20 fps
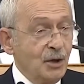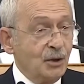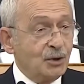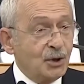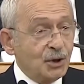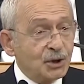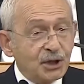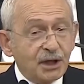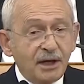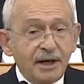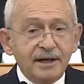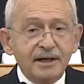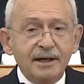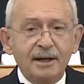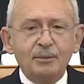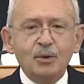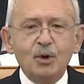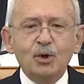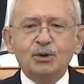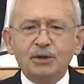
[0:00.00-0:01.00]

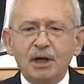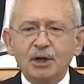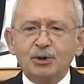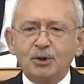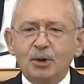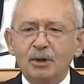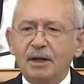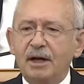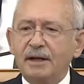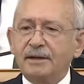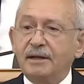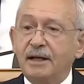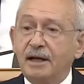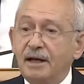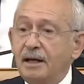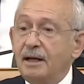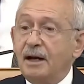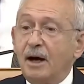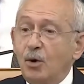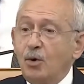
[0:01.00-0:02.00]
Dışarıya muhtaç olan
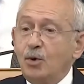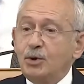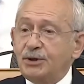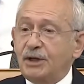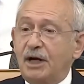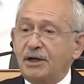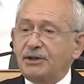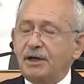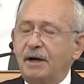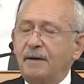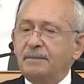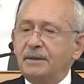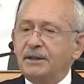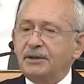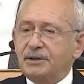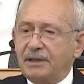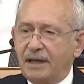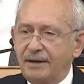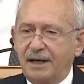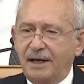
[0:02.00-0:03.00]
el avuç açan
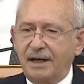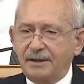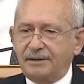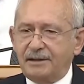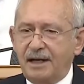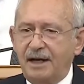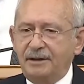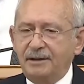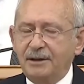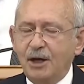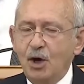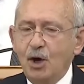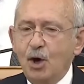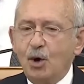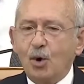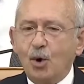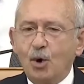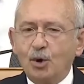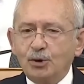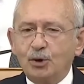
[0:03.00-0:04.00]
bir devletten
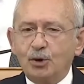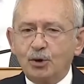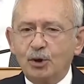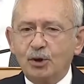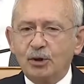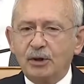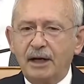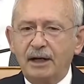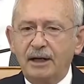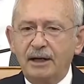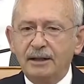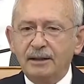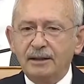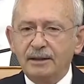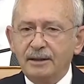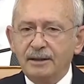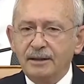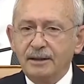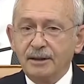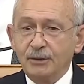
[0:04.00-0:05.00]
onuruyla,
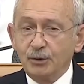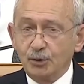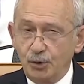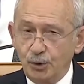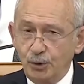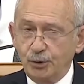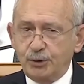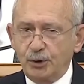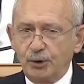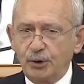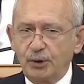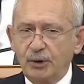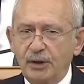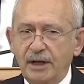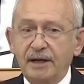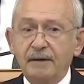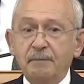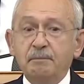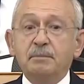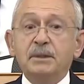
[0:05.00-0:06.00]

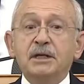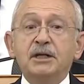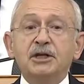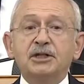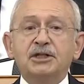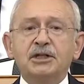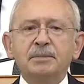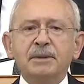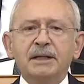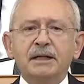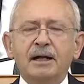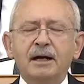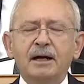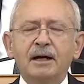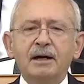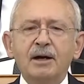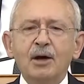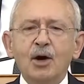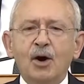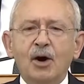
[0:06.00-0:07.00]
kültürüyle,
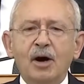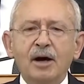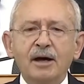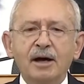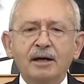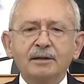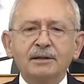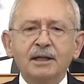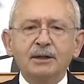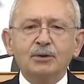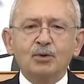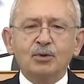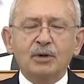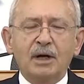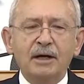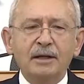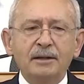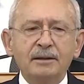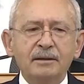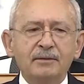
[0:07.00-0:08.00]
birikimiyle ayakta
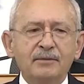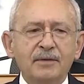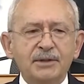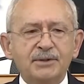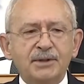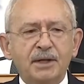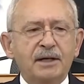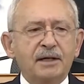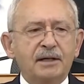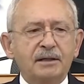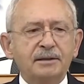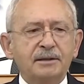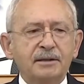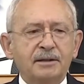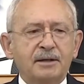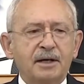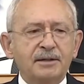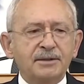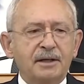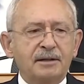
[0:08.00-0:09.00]
duran ve
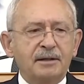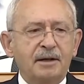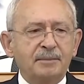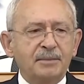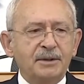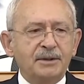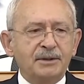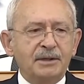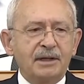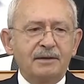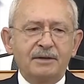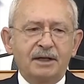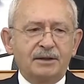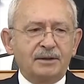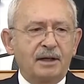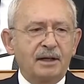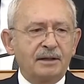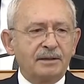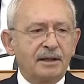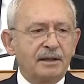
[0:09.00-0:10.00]
saygınlık kazanan bir
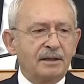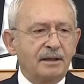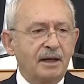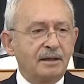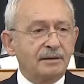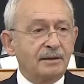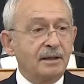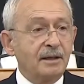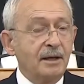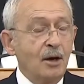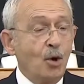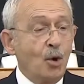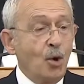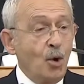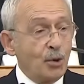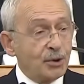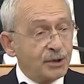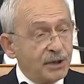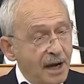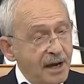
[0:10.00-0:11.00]
devlet haline geldi.
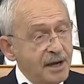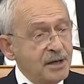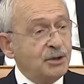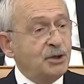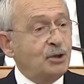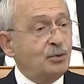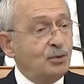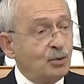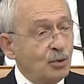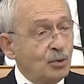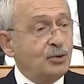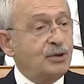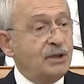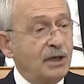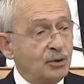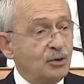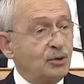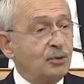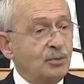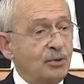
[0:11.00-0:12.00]
O genç
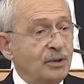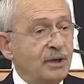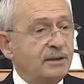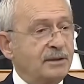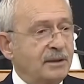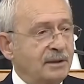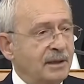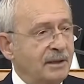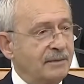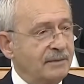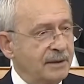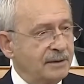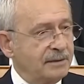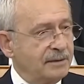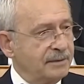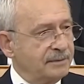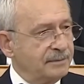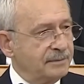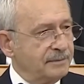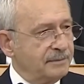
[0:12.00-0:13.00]
Türkiye Cumhuriyeti Devleti.